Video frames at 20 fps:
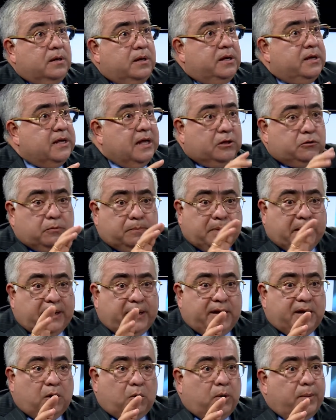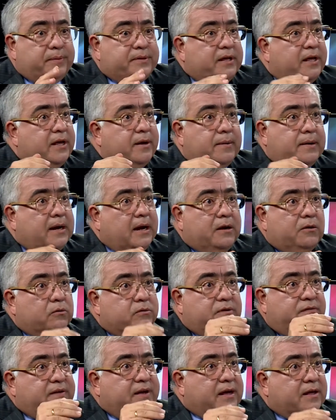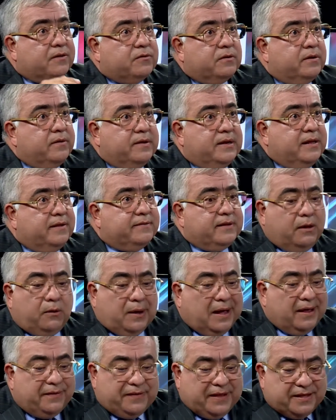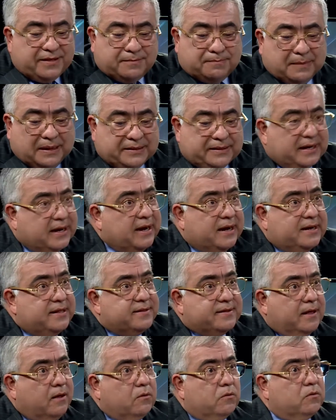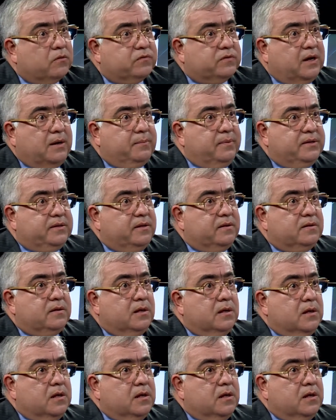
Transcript: y a tu página web te llevan las notificaciones del Estado. Ha desmaterializado los trámites.